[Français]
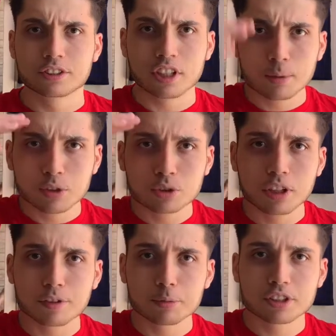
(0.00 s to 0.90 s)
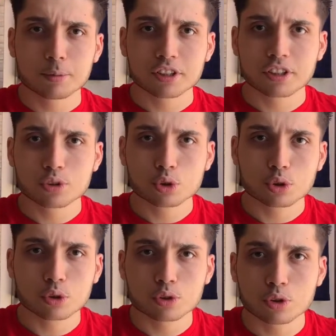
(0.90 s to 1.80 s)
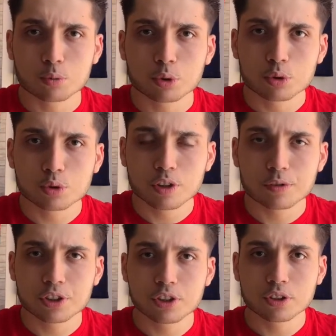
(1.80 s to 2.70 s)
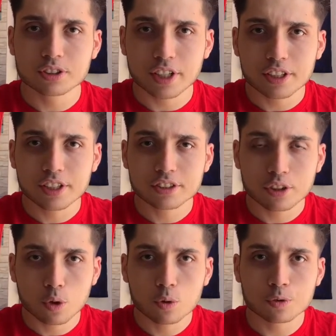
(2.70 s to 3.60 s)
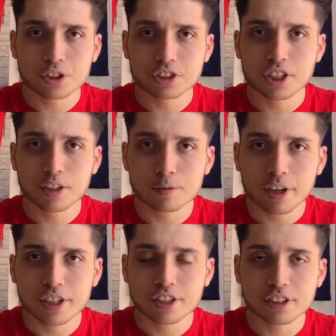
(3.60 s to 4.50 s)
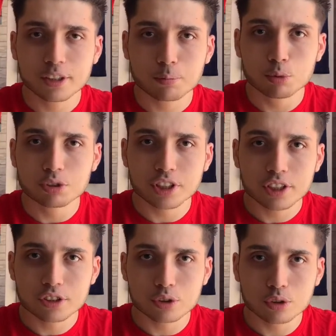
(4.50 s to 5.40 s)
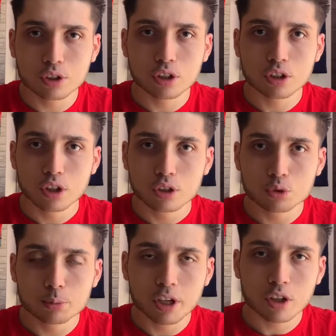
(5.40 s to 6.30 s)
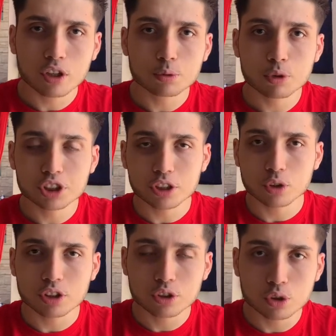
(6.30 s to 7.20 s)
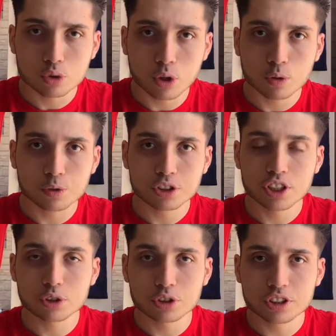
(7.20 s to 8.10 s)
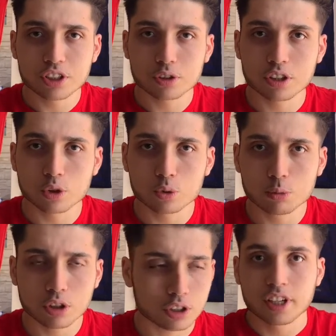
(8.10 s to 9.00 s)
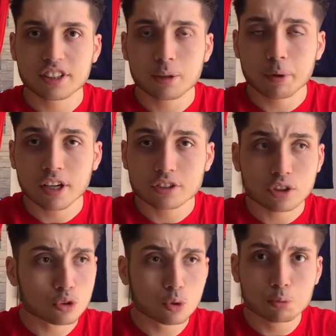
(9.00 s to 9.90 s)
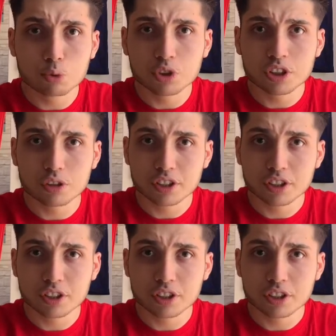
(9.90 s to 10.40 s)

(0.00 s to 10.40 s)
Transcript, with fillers: Salam à tous la famille, c'est Ben Aujourd'hui, on se retrouve pour une nouvelle vidéo. Ça y est, c'est officiel. Vaïd n'est plus sélectionneur du Maroc. Moi, j'attendais que ce soit officiel. Je sais que les rumeurs étaient présentes depuis euh,